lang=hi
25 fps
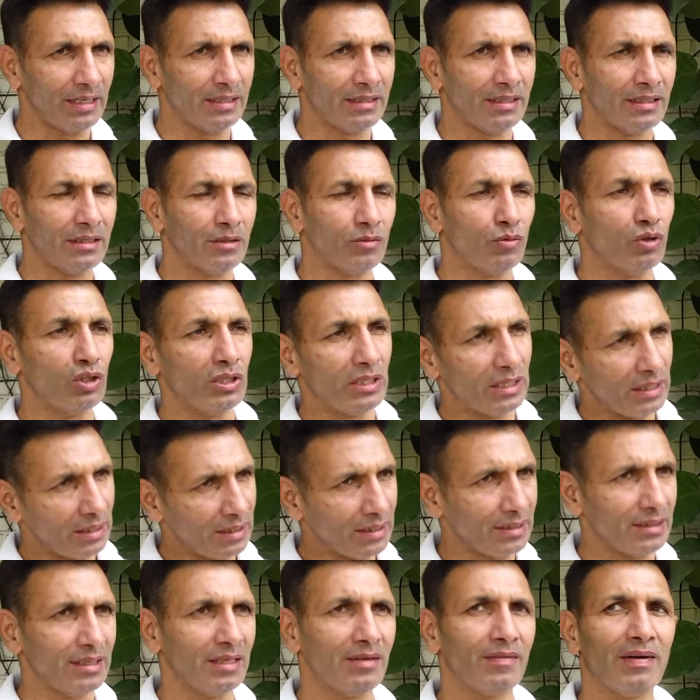लेते थे वही
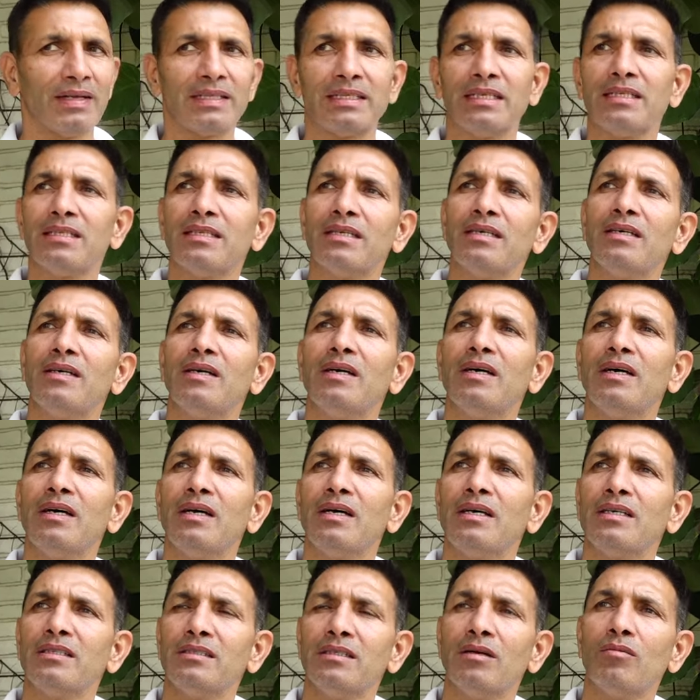टिकट दिलवाते थे
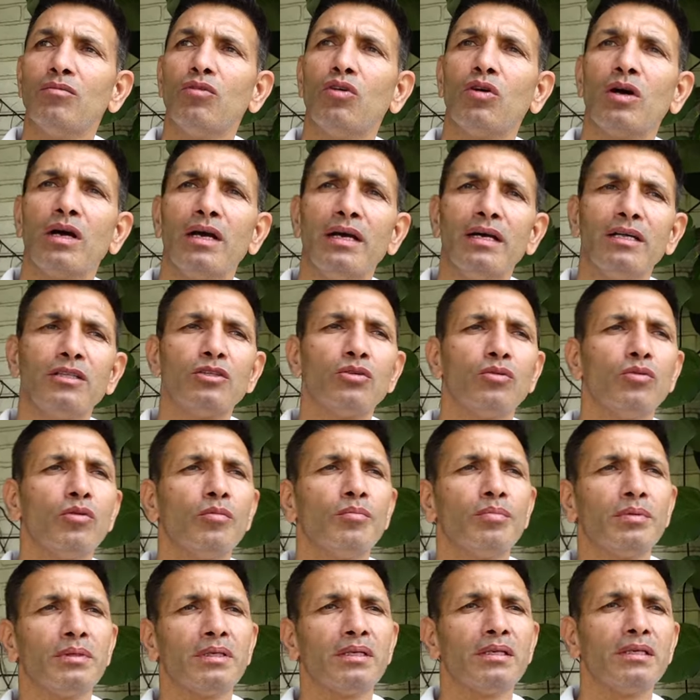जब वो गए तो वो
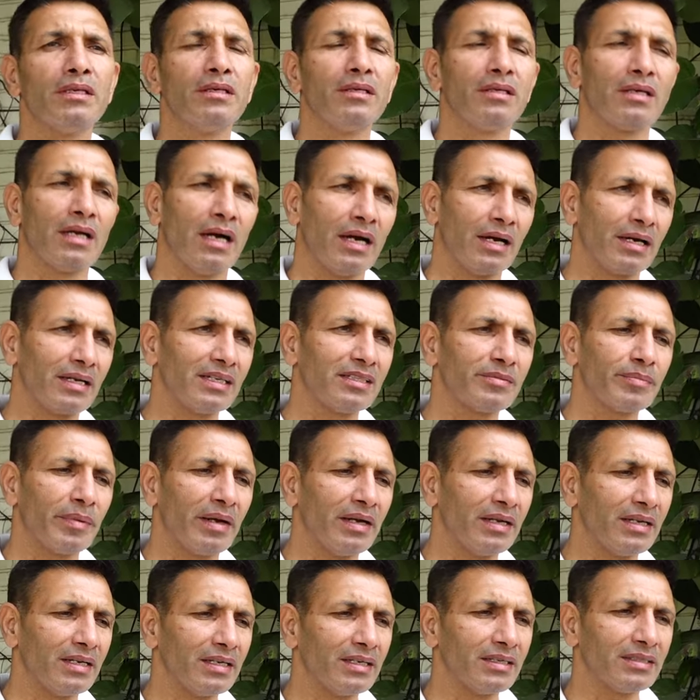पूरी कांग्रेस
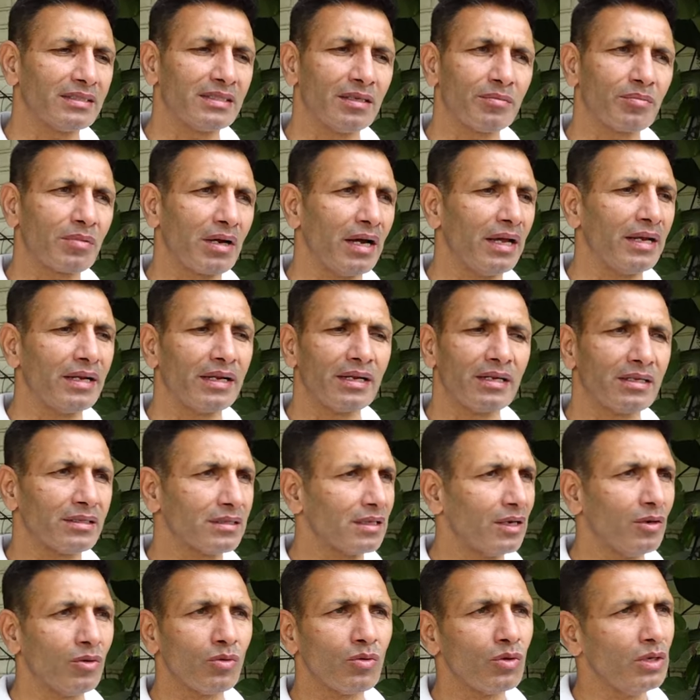पार्टी के सब
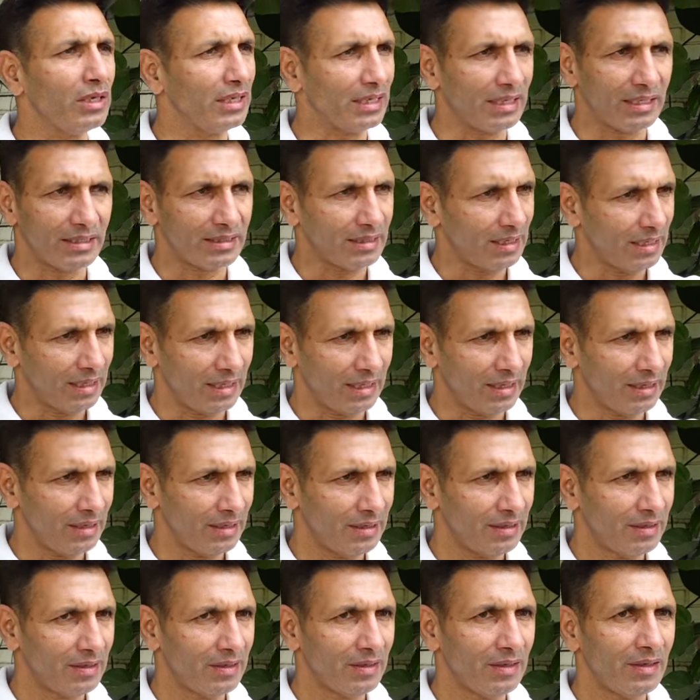कार्यकर्ताओं को लेके चले
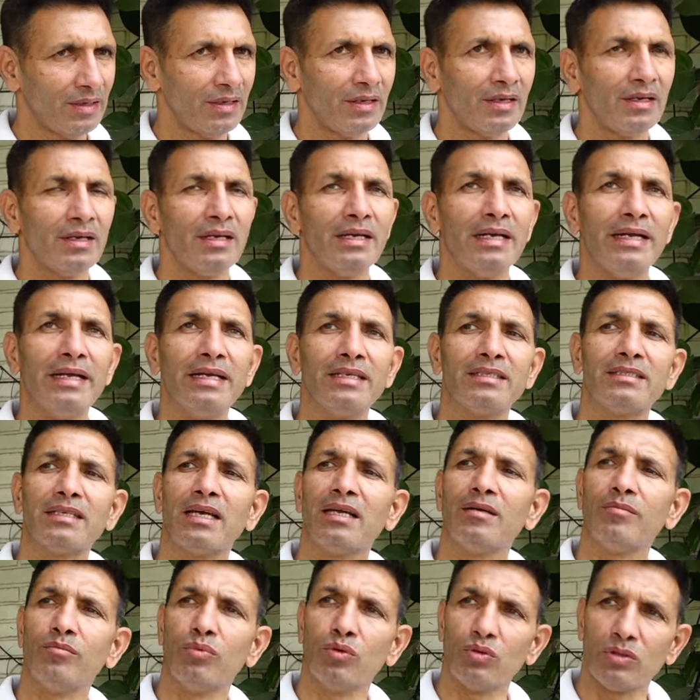गए ऐसा
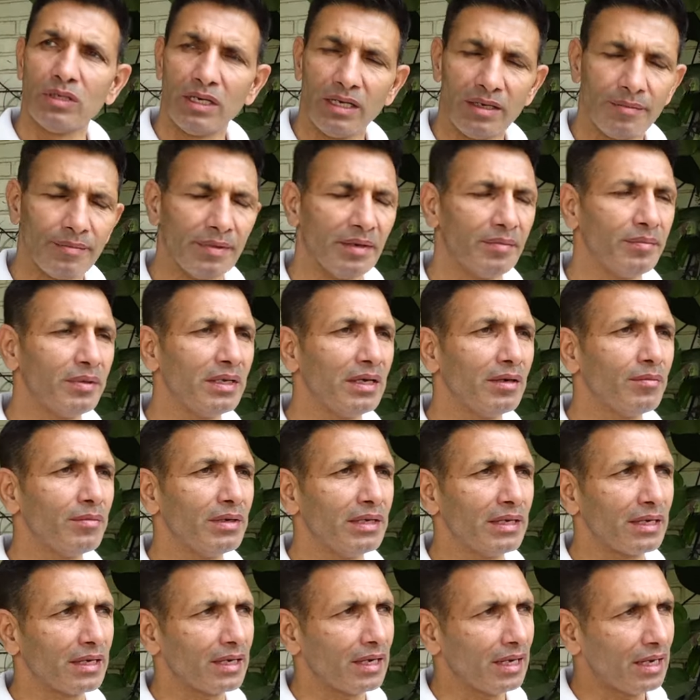ही बुधनी में भी हम
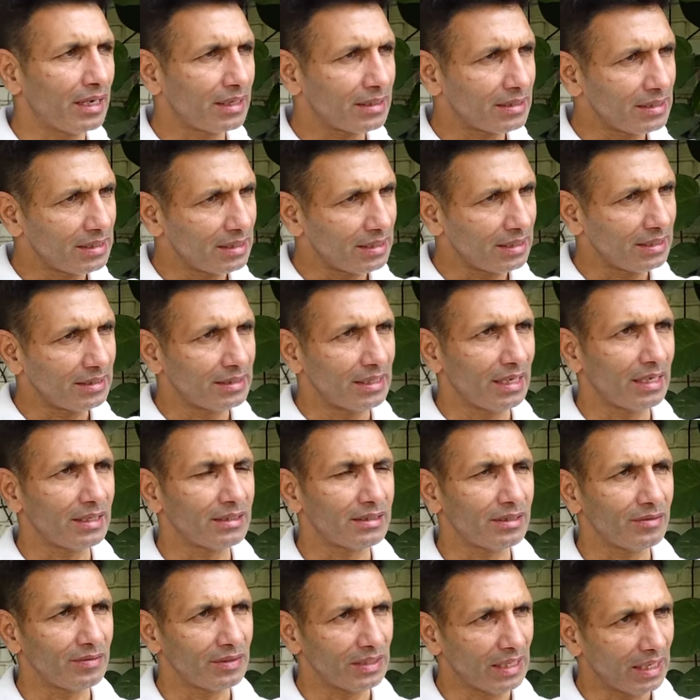एक लाख छः हज़ार
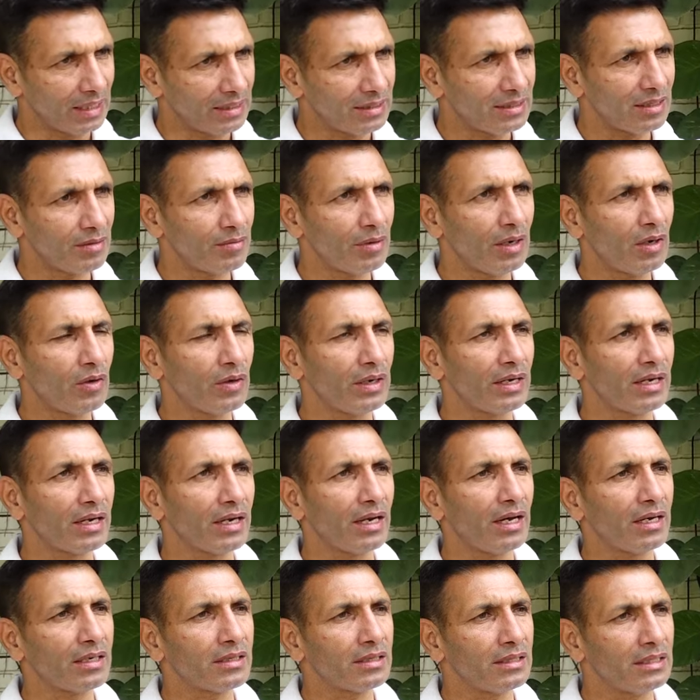से विधानसभा और
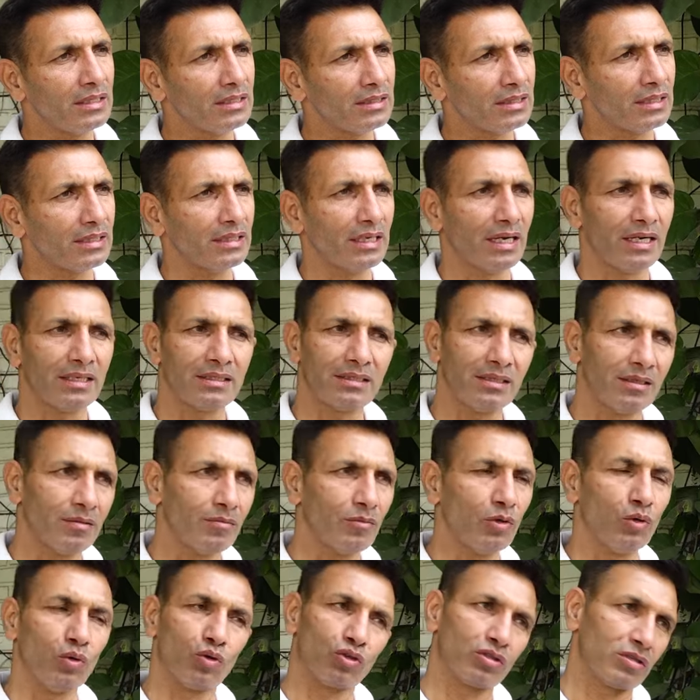एक लाख तीस हज़ार से
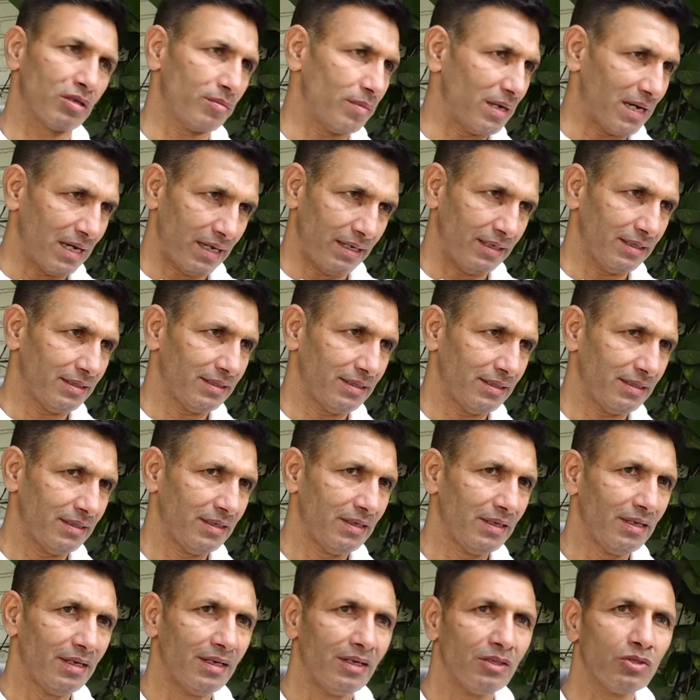हम लोकसभा हारे थे
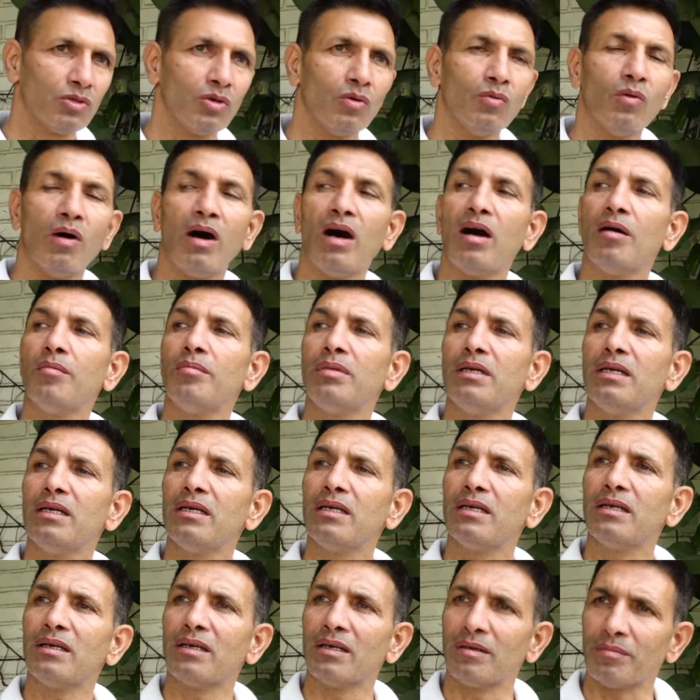तो वहाँ भी
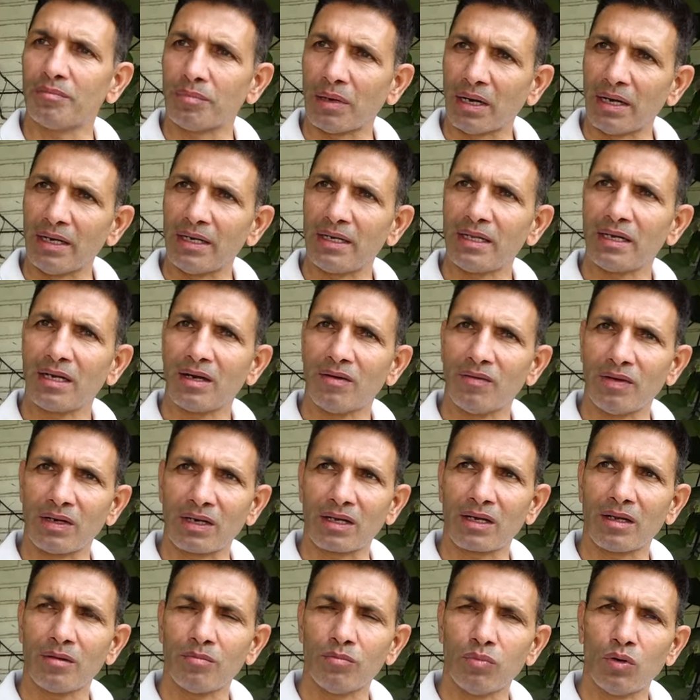पार्टी का
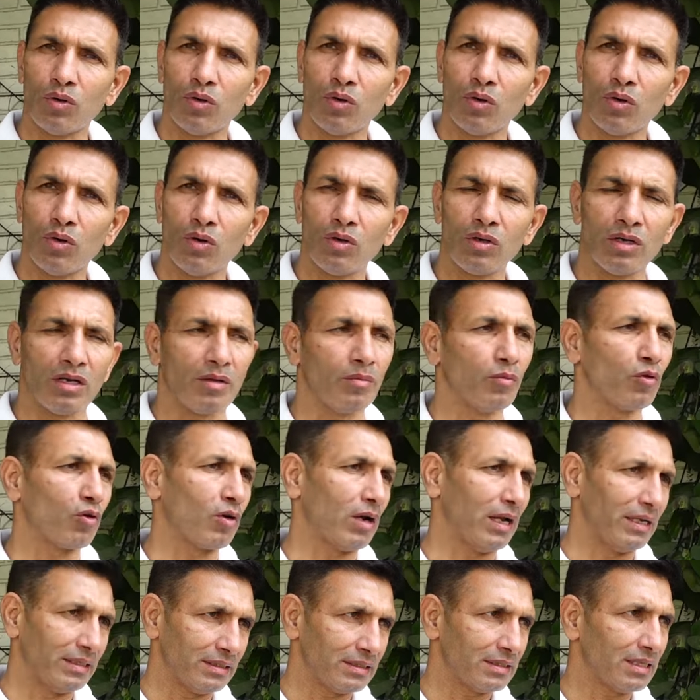वर्कर बहुत
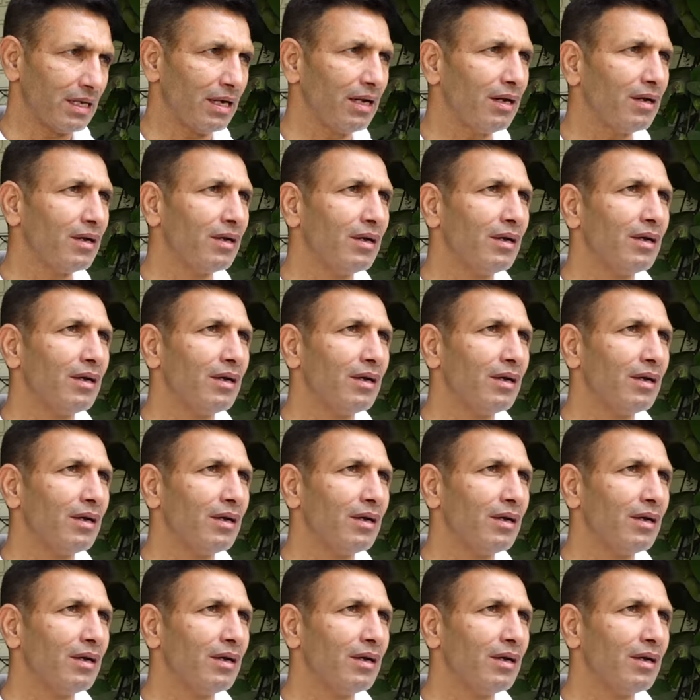डिमोरलाइज था